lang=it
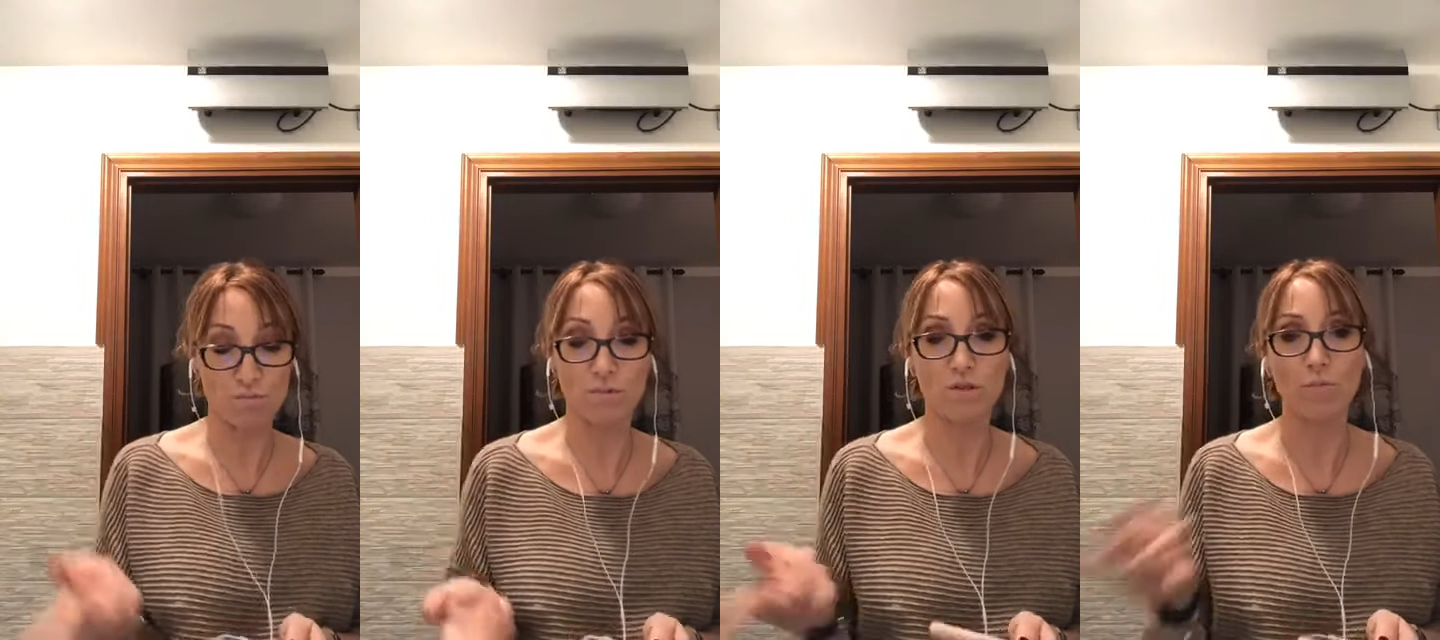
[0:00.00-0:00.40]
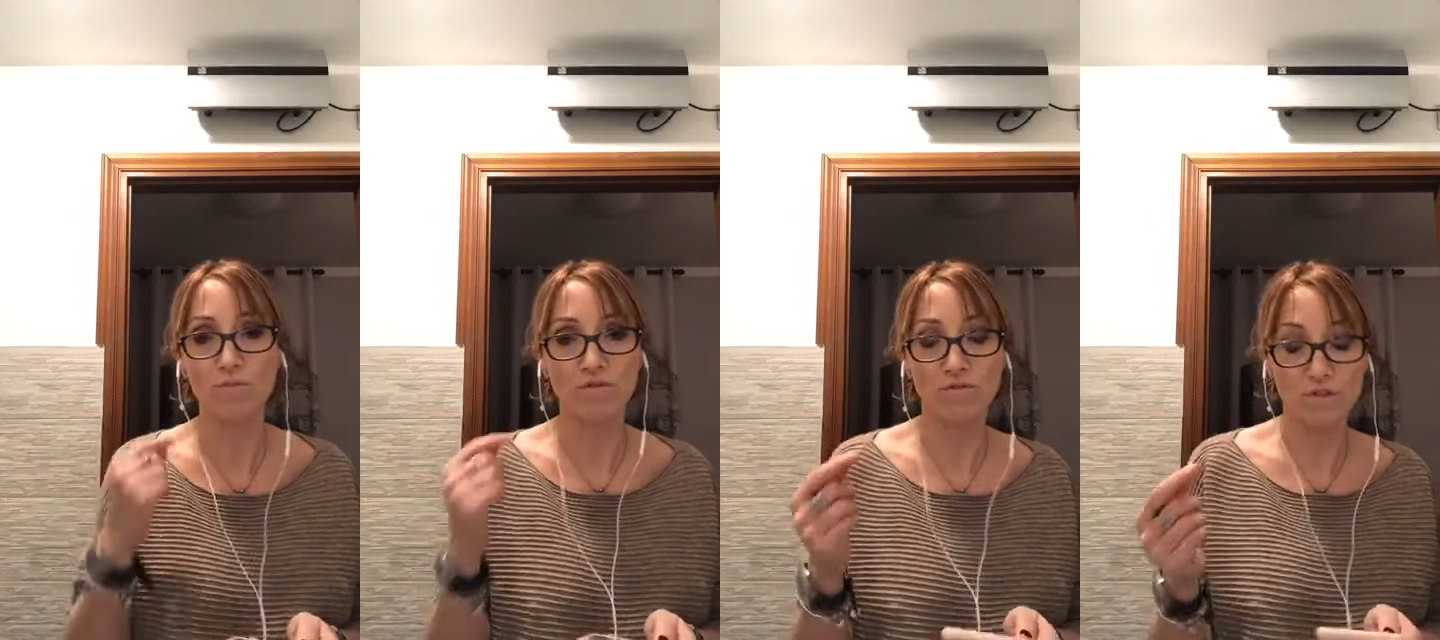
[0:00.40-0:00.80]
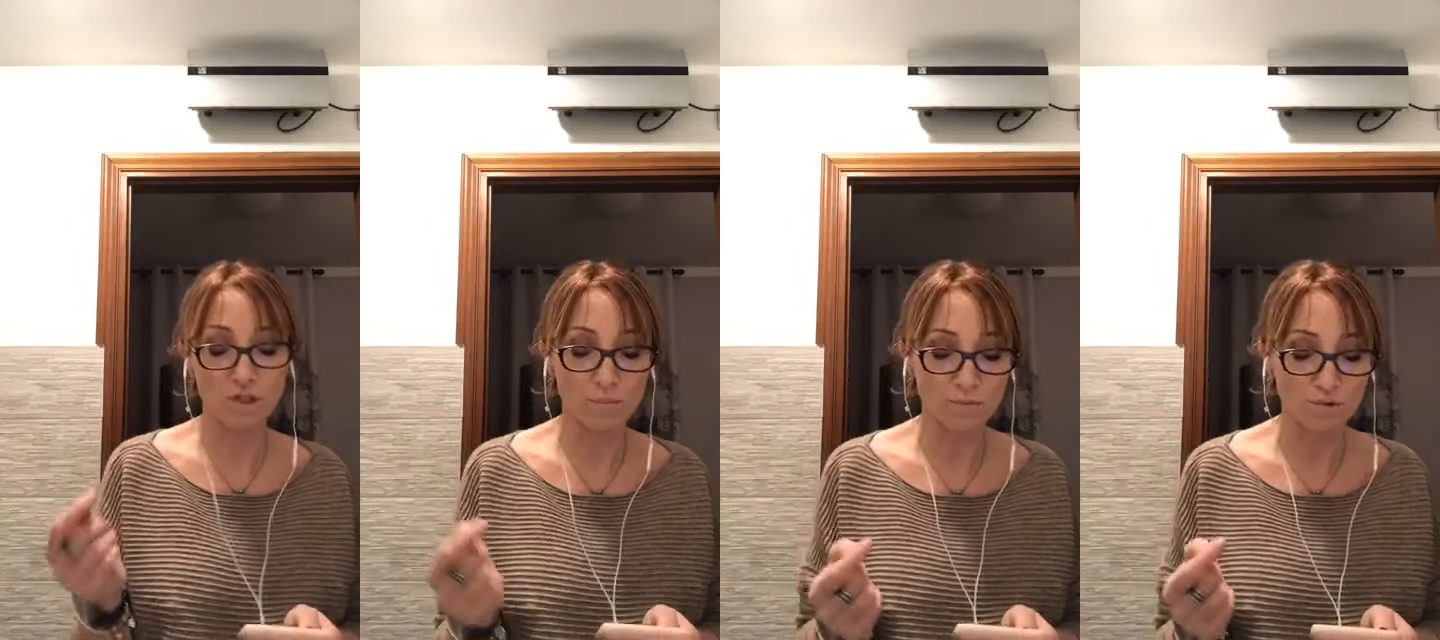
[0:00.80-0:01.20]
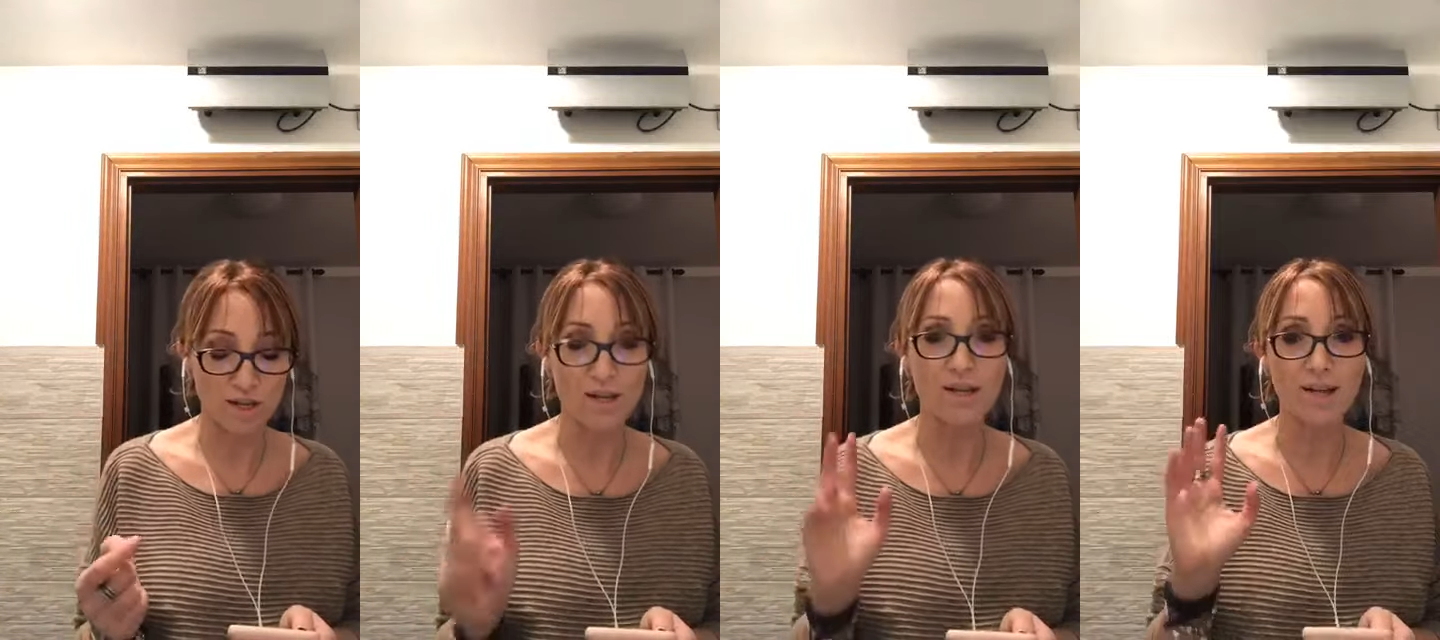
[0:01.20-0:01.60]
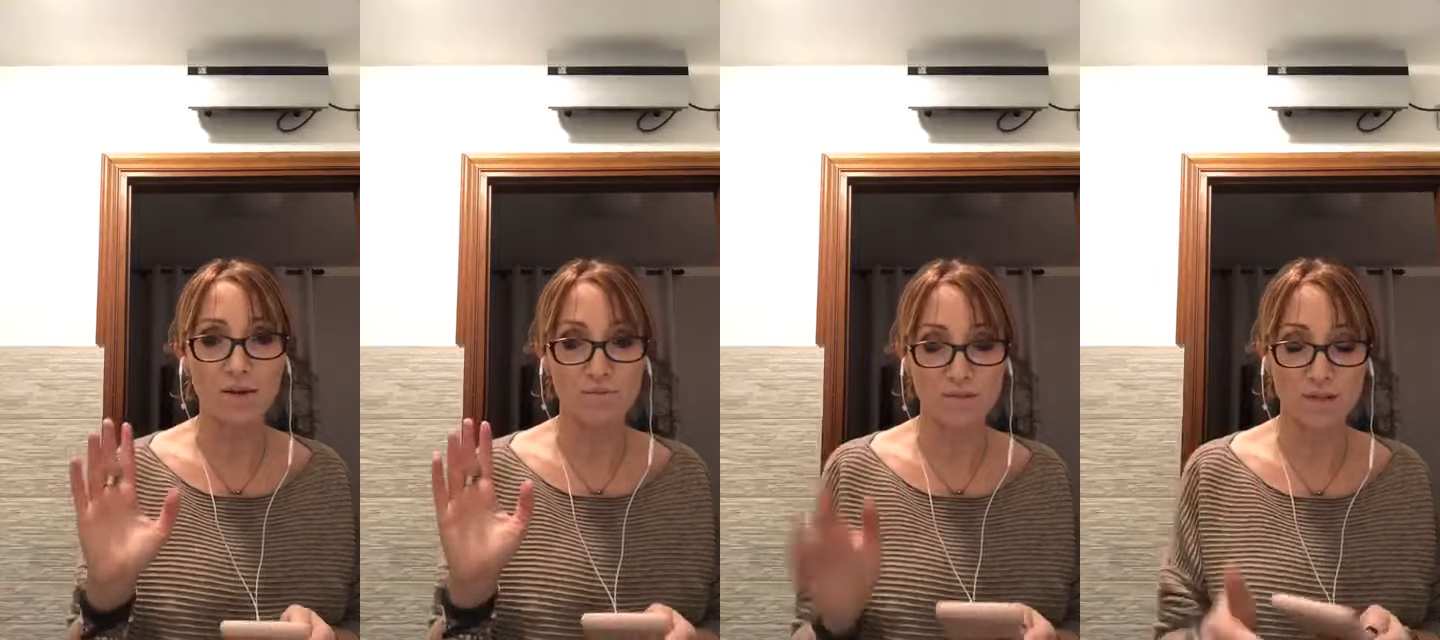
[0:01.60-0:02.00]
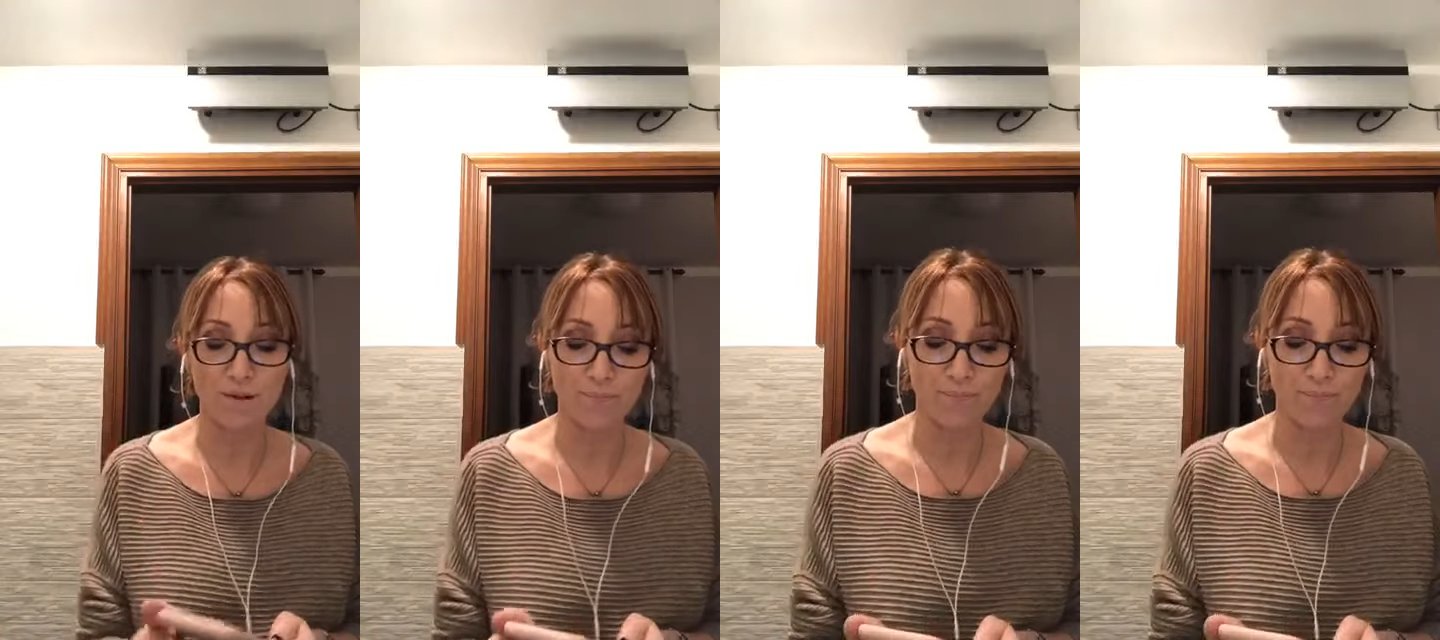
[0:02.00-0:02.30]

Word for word: è troppo difficile da pronunciare, Council.